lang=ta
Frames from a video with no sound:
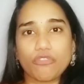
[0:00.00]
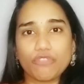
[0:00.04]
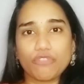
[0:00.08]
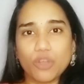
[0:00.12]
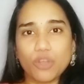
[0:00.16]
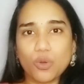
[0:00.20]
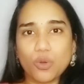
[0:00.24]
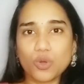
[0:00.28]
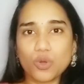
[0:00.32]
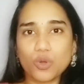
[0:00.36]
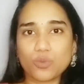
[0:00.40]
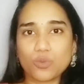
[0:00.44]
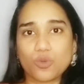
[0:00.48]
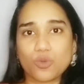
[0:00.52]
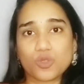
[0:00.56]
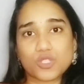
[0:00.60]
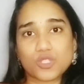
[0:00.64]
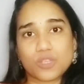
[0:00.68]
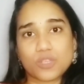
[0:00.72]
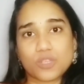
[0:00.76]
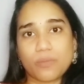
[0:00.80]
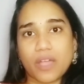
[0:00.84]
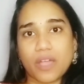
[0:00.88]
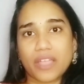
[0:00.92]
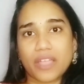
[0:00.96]
எவ்வளோ ஒரு
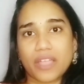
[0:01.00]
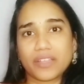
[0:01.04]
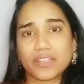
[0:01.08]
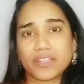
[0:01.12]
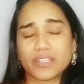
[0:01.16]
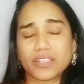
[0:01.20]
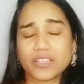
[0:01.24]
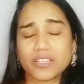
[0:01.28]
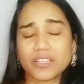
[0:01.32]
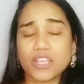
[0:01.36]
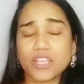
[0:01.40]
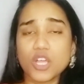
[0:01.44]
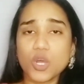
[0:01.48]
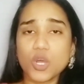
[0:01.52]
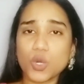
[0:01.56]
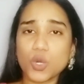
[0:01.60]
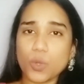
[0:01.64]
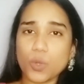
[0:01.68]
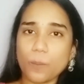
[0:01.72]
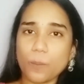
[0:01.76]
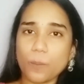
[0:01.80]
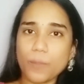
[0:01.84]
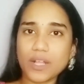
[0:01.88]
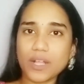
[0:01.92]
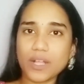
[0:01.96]
மோசமாக ஆகிட்டு
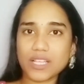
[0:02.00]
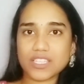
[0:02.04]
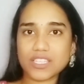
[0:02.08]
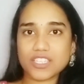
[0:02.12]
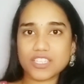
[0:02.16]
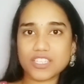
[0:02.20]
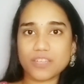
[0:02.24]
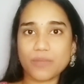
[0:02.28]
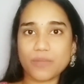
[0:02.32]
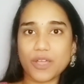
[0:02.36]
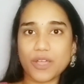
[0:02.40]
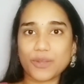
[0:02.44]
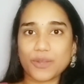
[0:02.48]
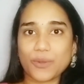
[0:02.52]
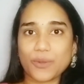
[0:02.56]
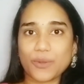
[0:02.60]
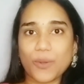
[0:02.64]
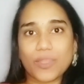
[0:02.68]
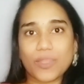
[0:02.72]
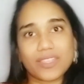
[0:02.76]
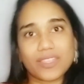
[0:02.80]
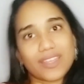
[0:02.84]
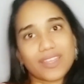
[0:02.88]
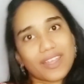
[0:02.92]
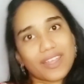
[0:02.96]
ரொம்ப கஷ்டமாக
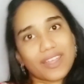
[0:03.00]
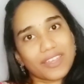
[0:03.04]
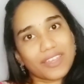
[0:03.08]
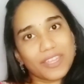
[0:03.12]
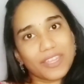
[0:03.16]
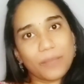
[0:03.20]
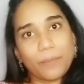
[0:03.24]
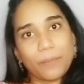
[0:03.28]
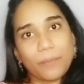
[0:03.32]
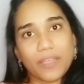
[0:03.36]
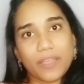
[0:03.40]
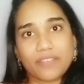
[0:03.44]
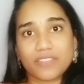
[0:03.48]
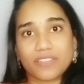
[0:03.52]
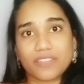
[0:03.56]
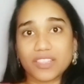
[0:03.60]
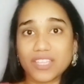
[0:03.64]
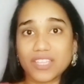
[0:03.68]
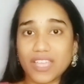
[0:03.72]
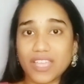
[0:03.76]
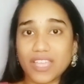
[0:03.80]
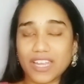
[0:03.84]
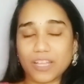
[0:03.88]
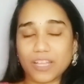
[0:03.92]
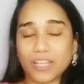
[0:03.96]
இருக்கும் அது நிறைய பேர்
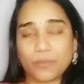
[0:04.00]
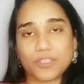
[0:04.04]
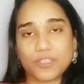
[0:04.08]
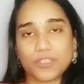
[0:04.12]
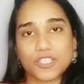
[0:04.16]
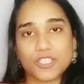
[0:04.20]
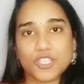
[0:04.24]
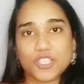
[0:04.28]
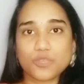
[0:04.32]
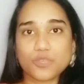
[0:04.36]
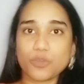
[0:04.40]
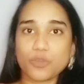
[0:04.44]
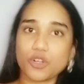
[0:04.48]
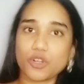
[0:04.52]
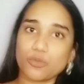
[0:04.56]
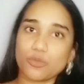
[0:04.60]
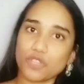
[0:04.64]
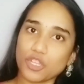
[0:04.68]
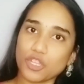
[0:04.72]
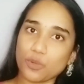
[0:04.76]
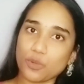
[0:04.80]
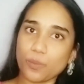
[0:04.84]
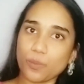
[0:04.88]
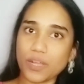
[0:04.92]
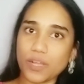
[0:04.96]
வந்து எனக்கு மெசேஜ்
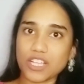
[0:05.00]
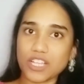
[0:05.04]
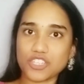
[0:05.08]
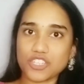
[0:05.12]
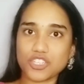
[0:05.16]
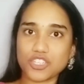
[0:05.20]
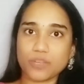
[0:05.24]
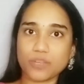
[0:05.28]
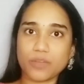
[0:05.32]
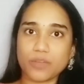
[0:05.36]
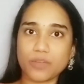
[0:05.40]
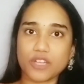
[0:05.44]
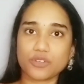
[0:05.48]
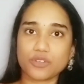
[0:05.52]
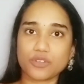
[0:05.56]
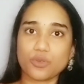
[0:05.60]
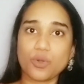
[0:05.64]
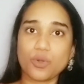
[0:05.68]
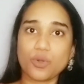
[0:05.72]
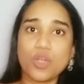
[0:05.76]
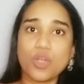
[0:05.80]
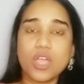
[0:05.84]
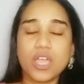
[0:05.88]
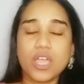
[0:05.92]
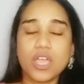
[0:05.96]
பண்ணும்போதே ரொம்ப கஷ்டமாக
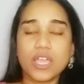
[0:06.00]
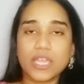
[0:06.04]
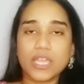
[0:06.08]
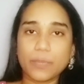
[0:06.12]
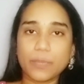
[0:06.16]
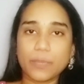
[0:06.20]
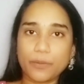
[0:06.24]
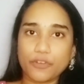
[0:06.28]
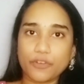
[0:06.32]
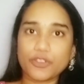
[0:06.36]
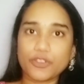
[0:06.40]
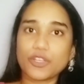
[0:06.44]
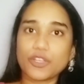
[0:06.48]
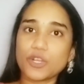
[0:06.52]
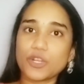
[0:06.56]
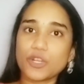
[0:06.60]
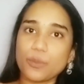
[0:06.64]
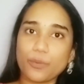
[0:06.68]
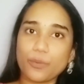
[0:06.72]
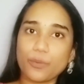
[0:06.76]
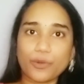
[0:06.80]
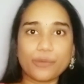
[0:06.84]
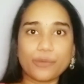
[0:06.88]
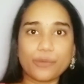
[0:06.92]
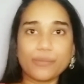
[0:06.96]
இருக்கும் இப்போ
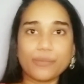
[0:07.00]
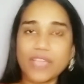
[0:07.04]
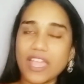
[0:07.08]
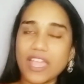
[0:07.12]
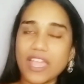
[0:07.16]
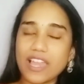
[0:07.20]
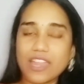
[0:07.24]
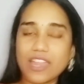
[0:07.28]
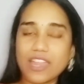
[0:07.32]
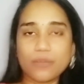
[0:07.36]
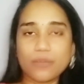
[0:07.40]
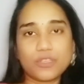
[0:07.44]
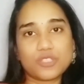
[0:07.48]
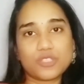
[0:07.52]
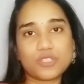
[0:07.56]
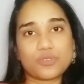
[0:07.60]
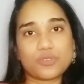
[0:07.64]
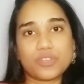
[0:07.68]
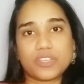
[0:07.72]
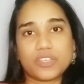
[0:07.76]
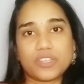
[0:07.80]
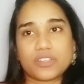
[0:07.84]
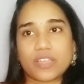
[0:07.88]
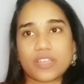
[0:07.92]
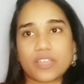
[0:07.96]
வரைக்கும் நான் பொறுமையாக எல்லாமே
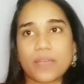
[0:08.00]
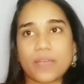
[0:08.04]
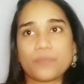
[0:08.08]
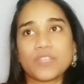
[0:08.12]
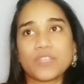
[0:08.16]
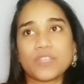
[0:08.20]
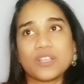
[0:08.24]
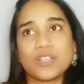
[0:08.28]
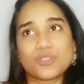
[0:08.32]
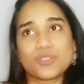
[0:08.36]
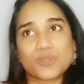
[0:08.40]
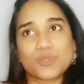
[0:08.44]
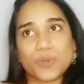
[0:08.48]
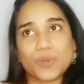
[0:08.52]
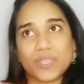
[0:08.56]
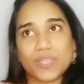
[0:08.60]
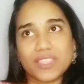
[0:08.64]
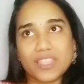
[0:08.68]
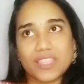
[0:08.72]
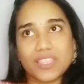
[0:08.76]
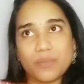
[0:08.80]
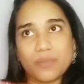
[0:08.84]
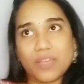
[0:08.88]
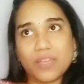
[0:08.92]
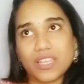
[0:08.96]
சொல்லிகிட்ருக்கேன் ஸோ
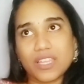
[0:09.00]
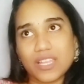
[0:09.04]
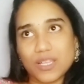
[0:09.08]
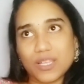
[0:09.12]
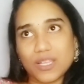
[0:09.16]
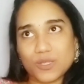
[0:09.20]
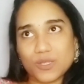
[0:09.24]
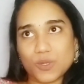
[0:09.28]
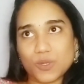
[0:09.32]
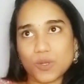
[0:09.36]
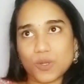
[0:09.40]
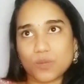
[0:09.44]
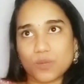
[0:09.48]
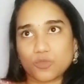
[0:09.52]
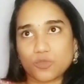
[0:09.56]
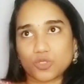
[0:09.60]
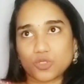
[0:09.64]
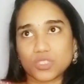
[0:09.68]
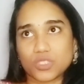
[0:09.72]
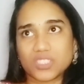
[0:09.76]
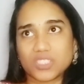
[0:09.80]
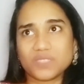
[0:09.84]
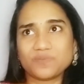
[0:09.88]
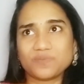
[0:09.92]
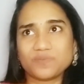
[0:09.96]
இந்த மாதிரிலாம் சொல்லும்
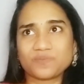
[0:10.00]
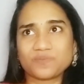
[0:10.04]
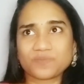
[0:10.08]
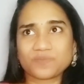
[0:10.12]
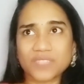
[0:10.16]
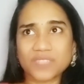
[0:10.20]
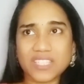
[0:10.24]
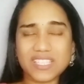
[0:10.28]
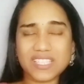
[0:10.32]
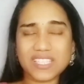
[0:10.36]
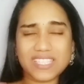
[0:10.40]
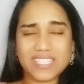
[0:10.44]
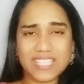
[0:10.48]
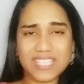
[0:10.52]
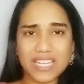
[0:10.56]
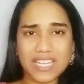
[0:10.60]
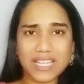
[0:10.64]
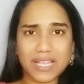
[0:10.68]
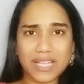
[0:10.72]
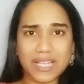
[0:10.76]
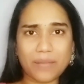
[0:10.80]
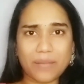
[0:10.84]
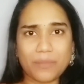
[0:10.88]
போது சில